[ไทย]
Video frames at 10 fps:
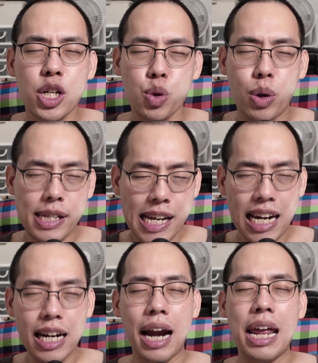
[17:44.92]
ส่วนที่
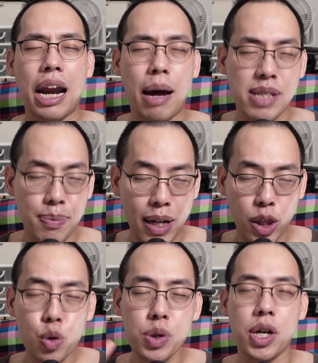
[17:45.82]
เหลือเนี่ยครับจะเป็น
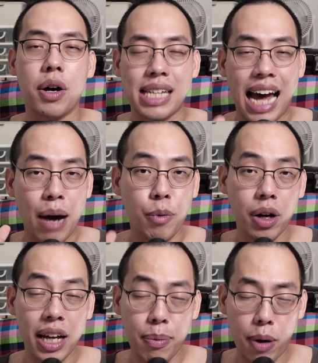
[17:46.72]
ตู้สองทางหมด
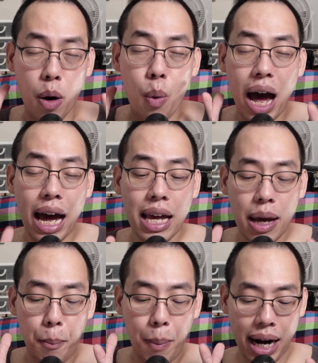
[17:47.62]
เลยเพราะว่า
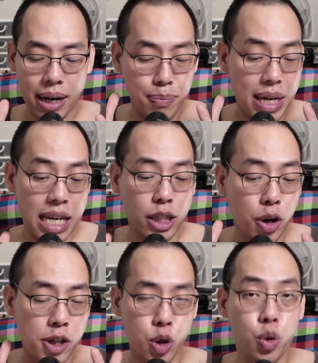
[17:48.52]
มันมีต้
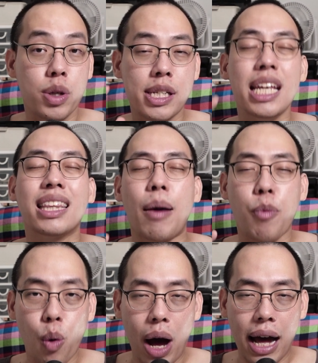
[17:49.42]
นทุนที่
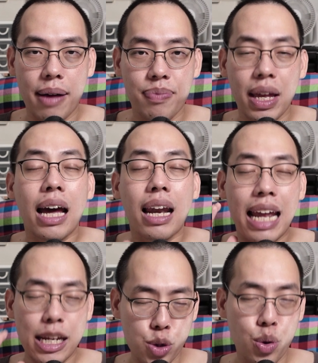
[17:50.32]
ต่ำกว่า
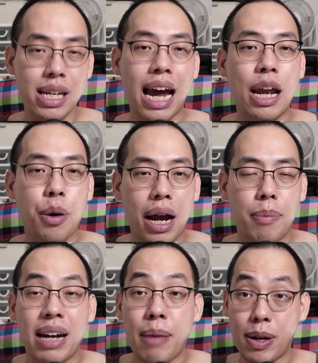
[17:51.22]
และส่วนใหญ่แล้วครับ
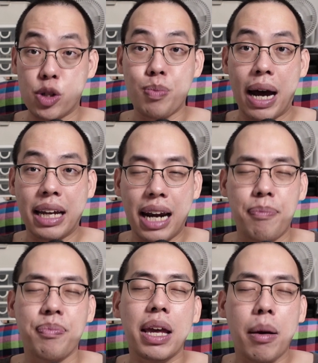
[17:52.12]
ในปัจจุบันครับ
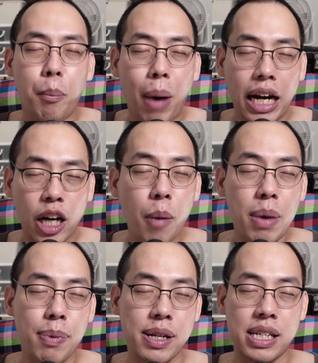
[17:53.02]
มันก็มี
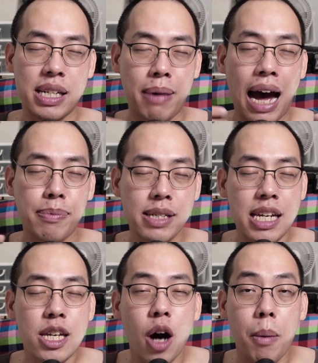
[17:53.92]
ประสิทธิภาพ
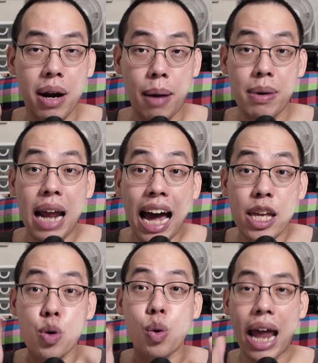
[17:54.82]
ที่ยอมรับได้
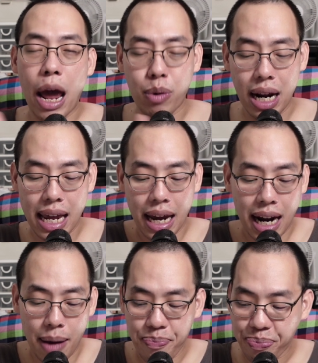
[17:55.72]
อยู่แล้วนั่นเองค
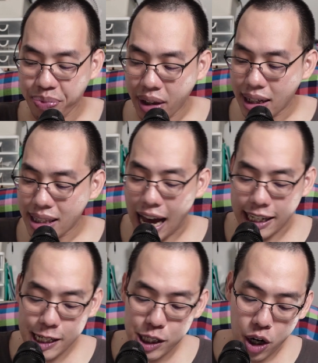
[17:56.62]
รับอย่าง
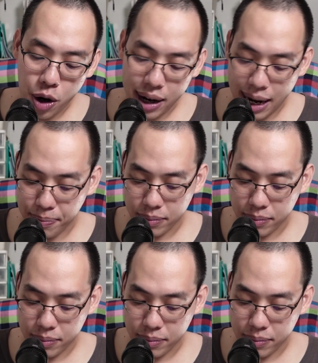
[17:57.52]
ที่สองครับ